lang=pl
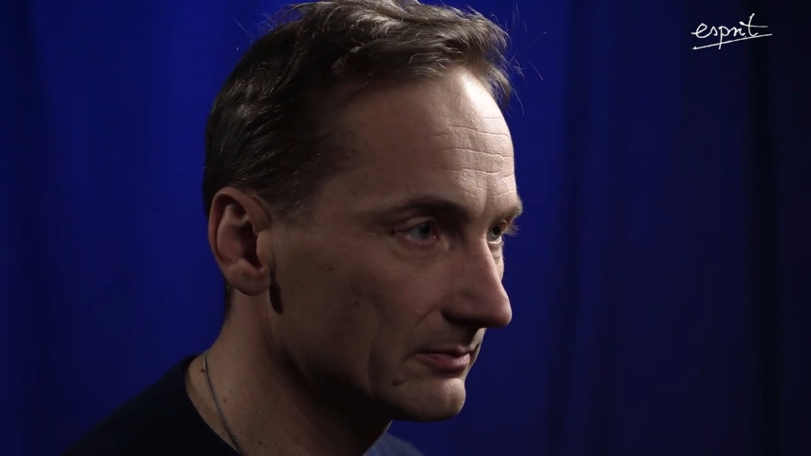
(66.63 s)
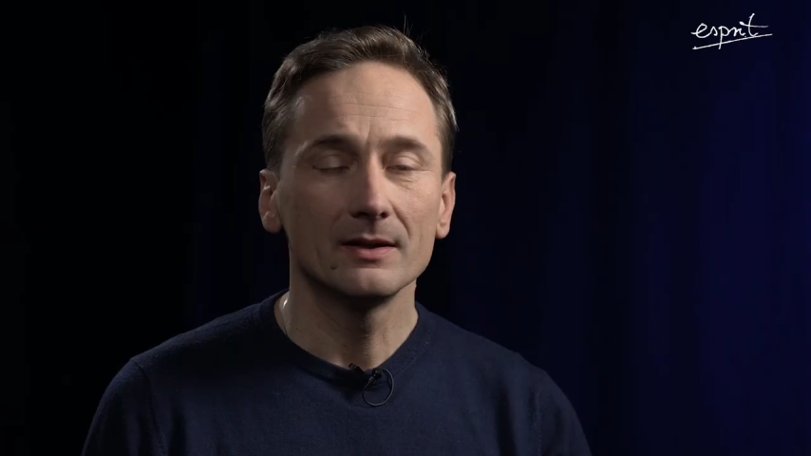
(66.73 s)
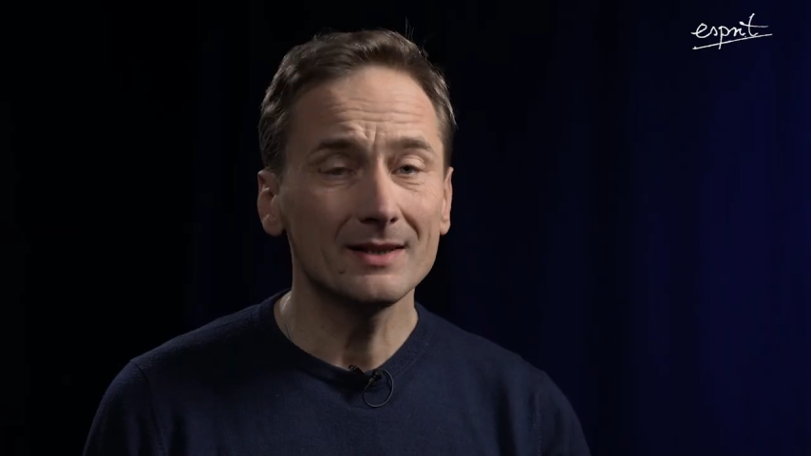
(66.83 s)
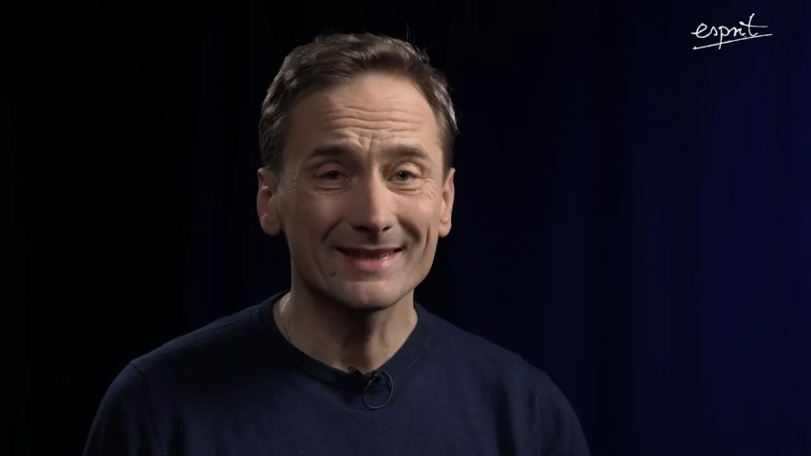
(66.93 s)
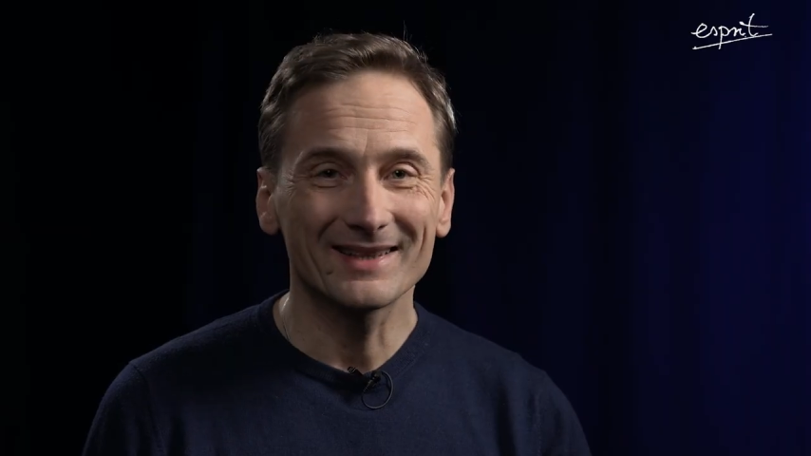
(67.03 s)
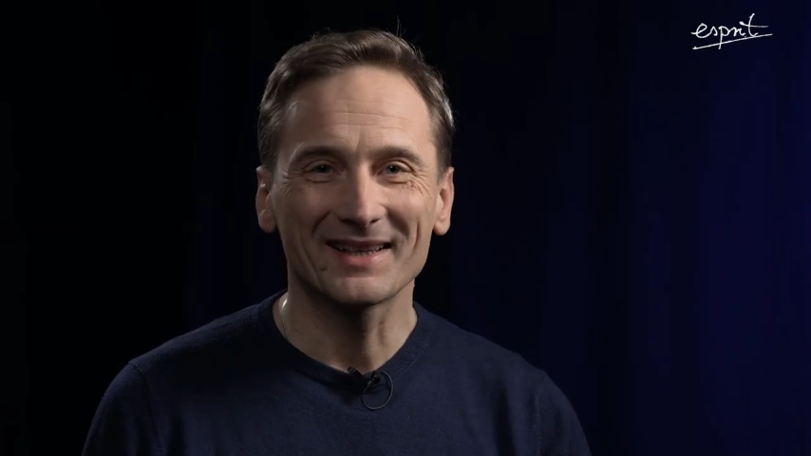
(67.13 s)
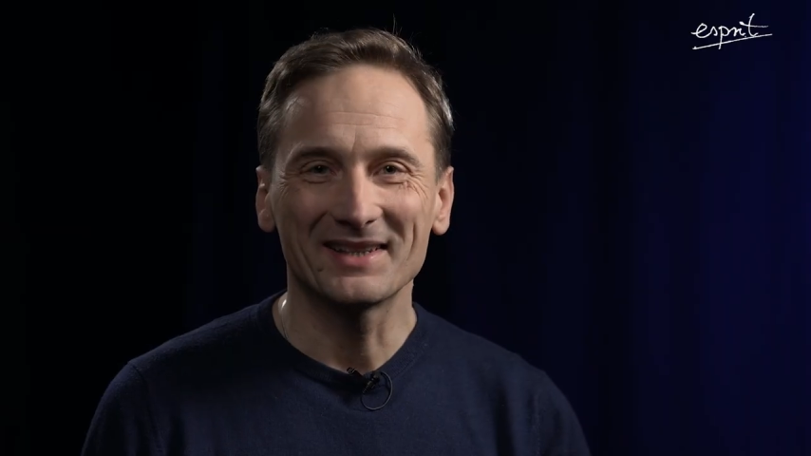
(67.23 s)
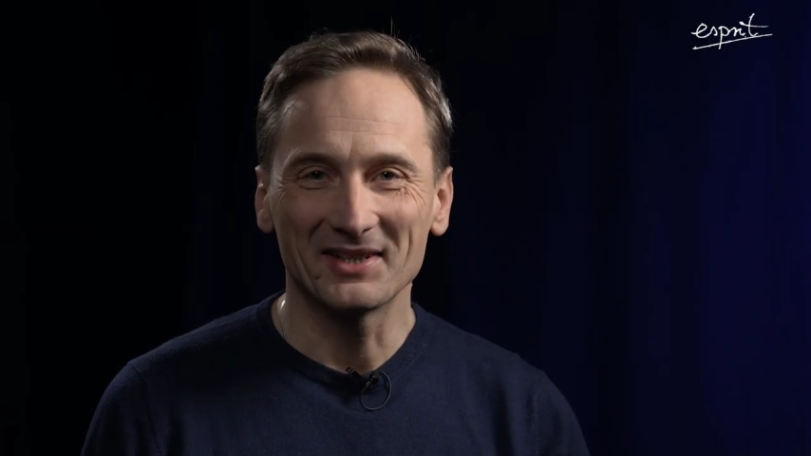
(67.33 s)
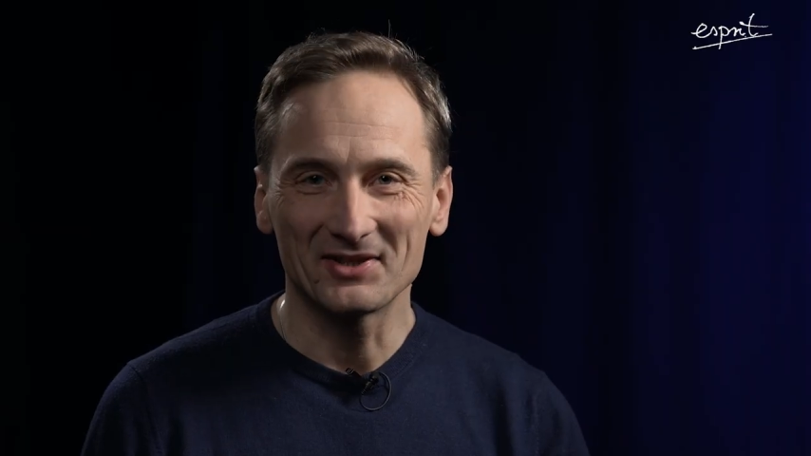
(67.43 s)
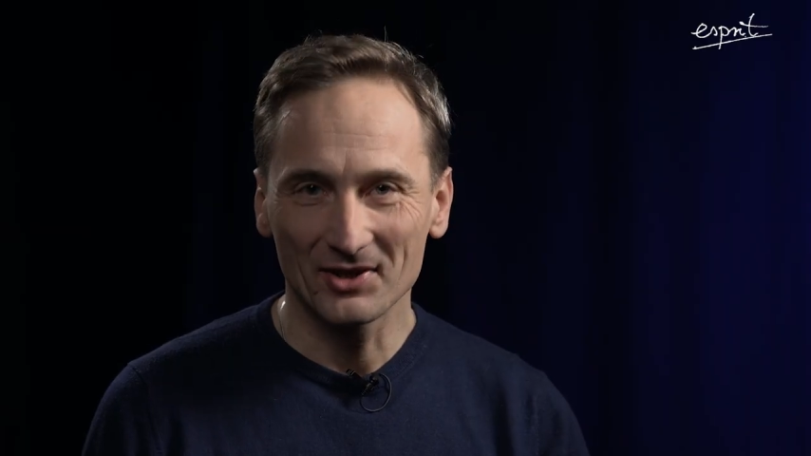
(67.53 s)
Nic
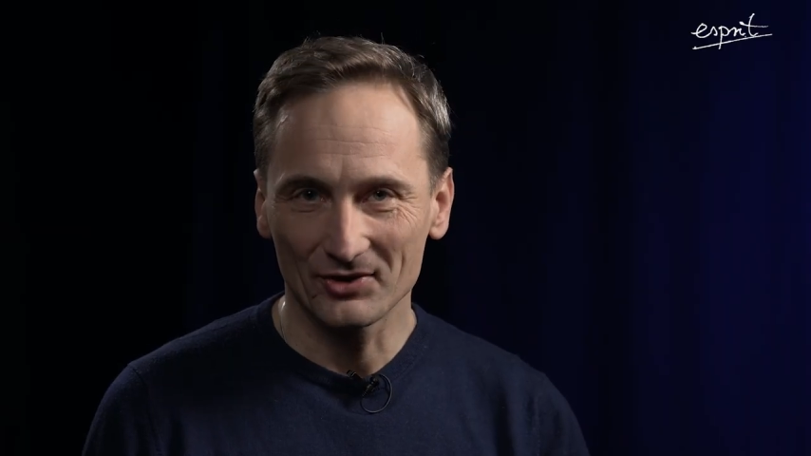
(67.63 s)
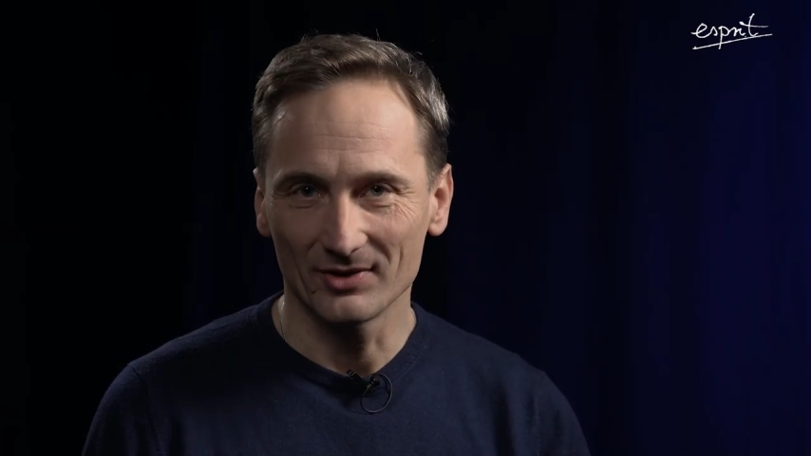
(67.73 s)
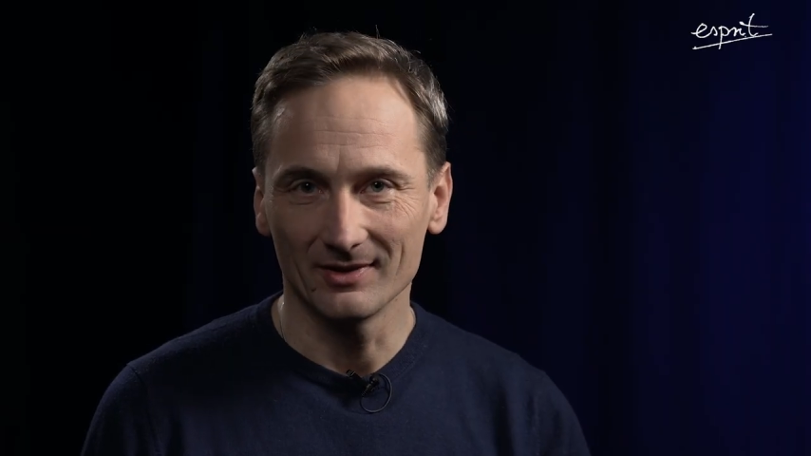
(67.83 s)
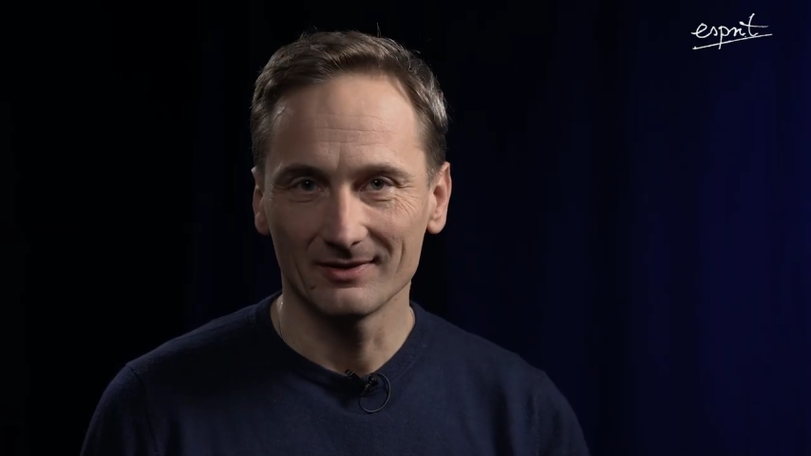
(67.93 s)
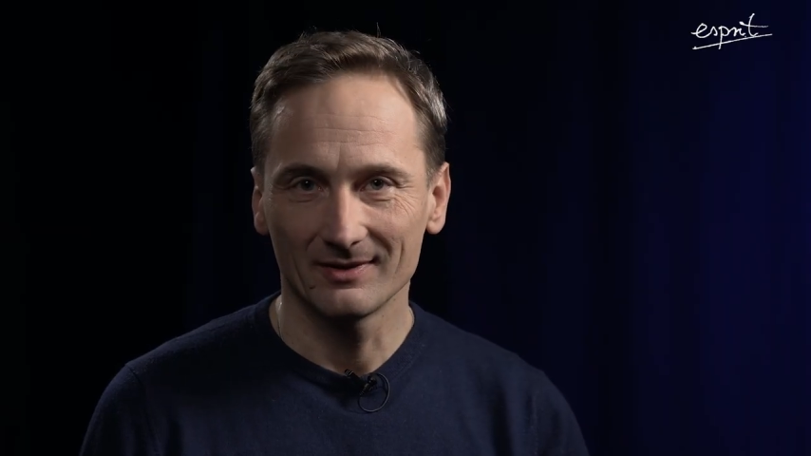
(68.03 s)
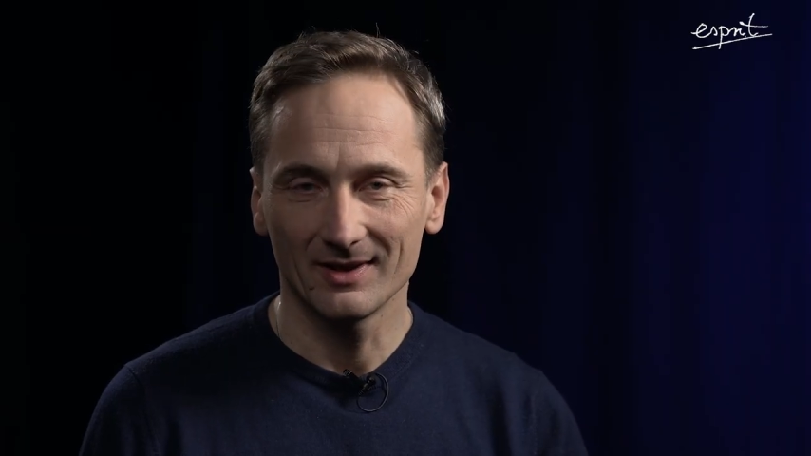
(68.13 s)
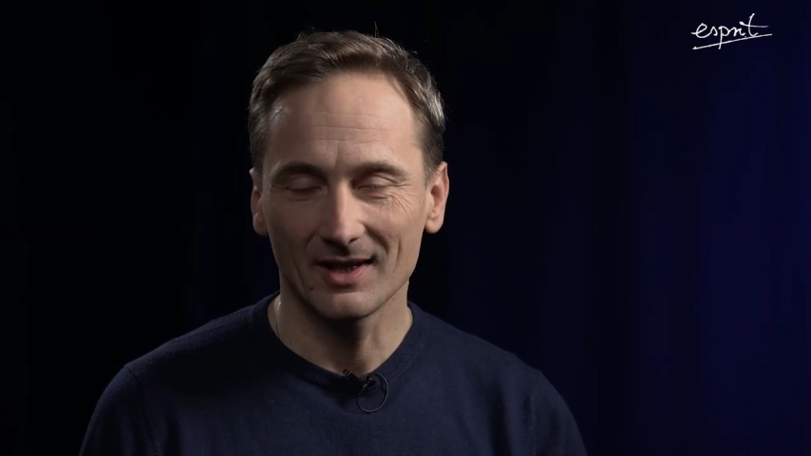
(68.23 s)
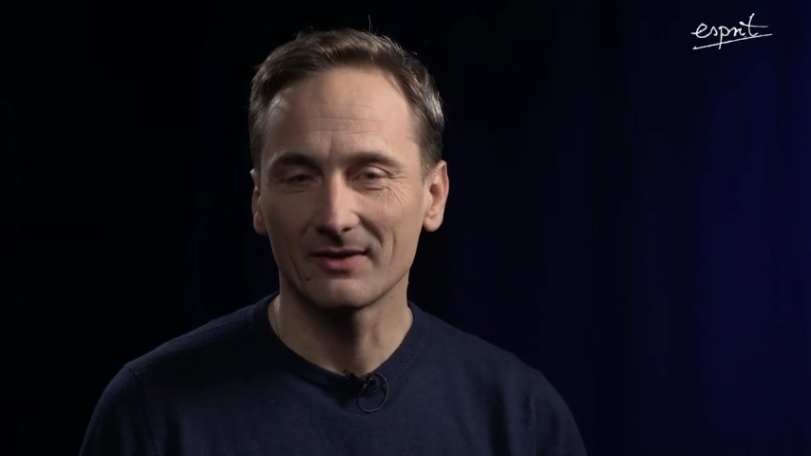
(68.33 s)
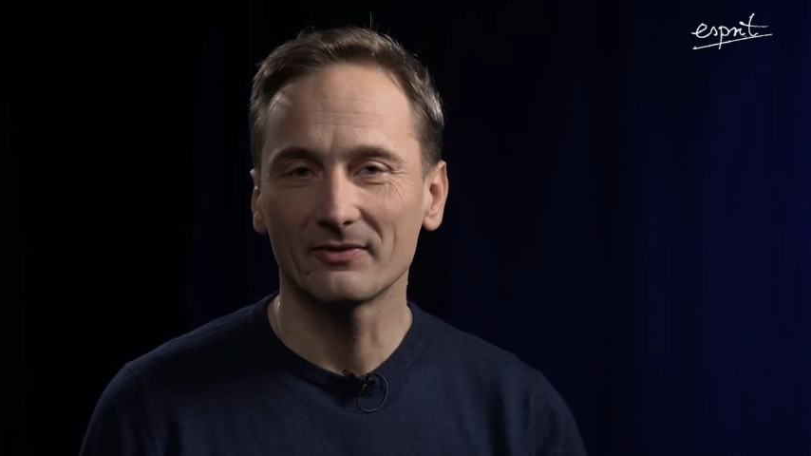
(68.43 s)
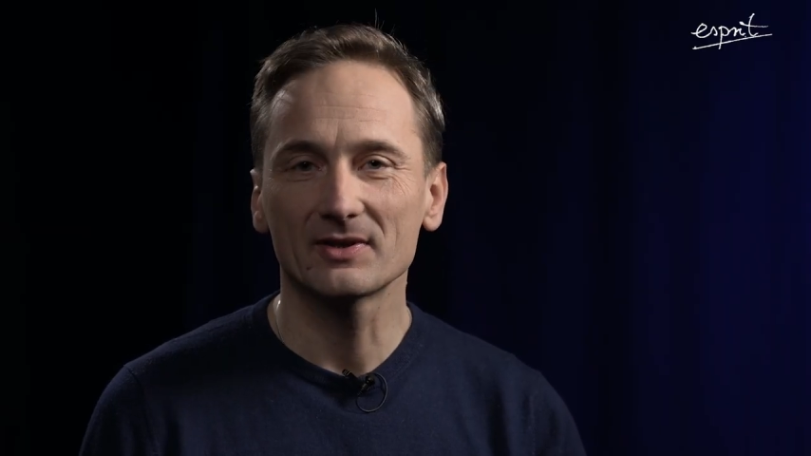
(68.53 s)
tak nie cieszy,
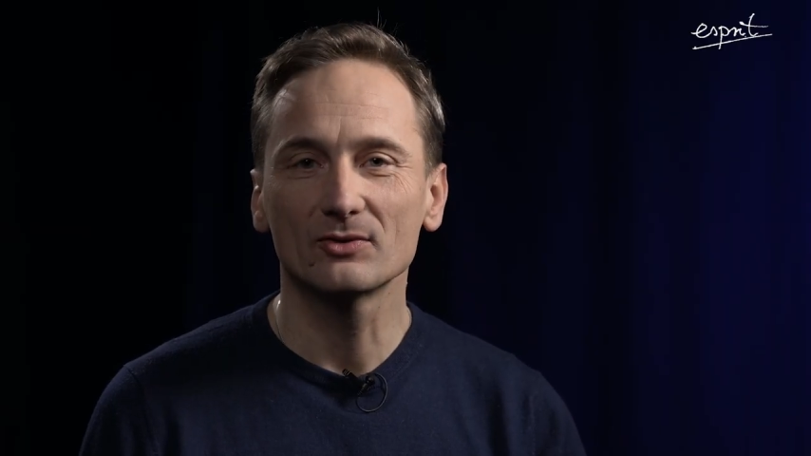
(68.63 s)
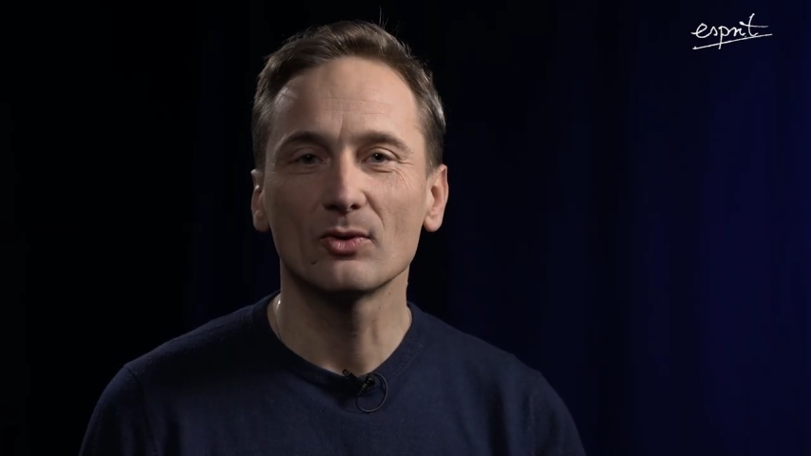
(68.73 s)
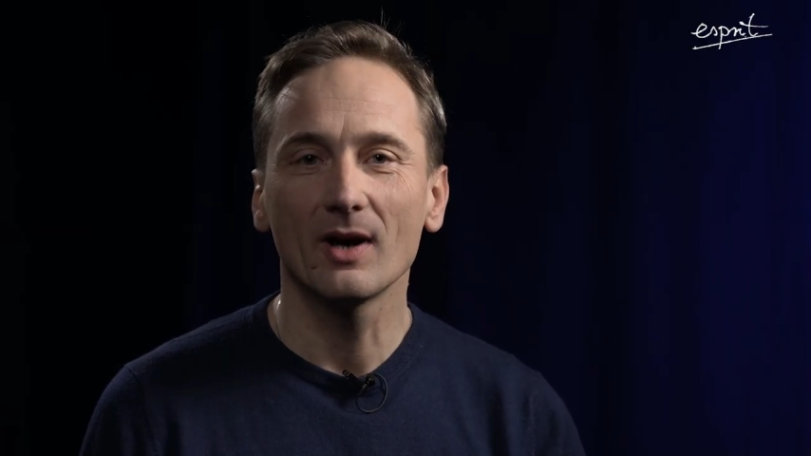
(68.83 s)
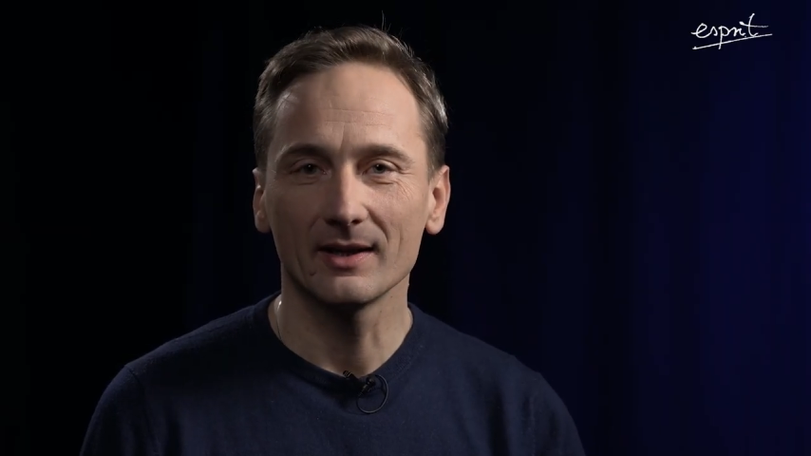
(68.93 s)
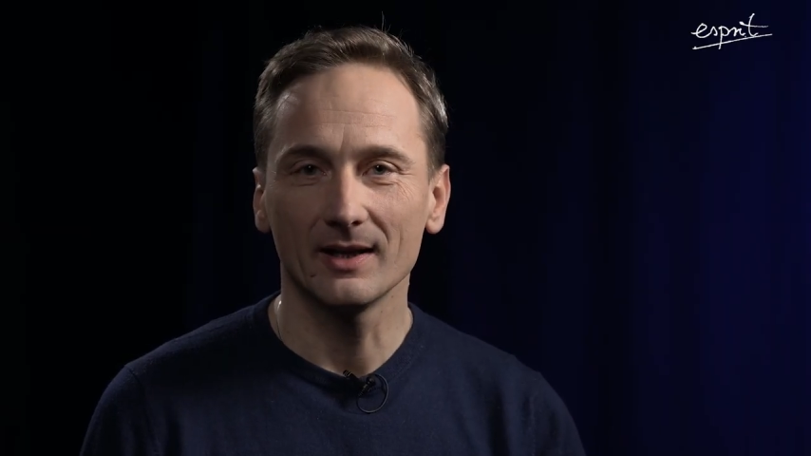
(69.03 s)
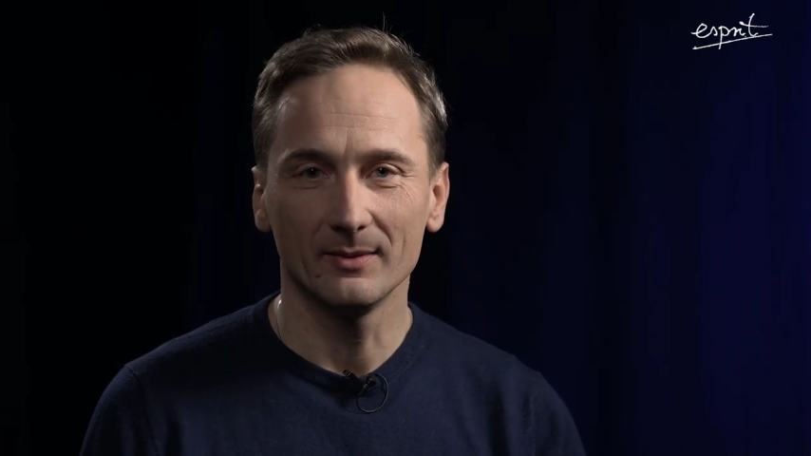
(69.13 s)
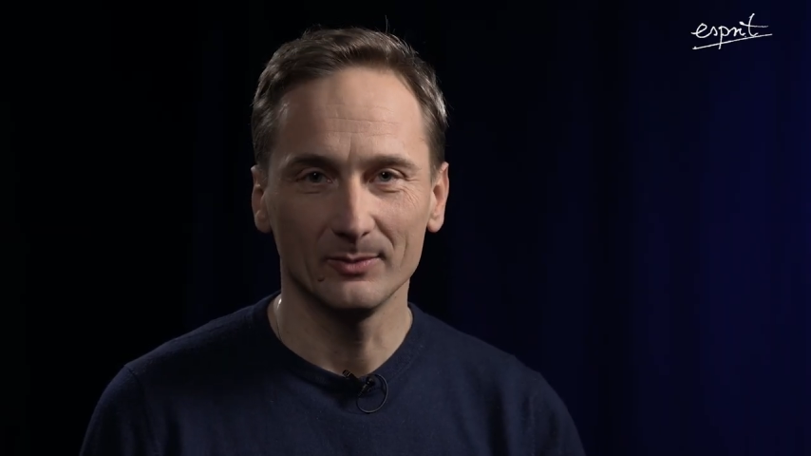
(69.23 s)
jak wysłuchana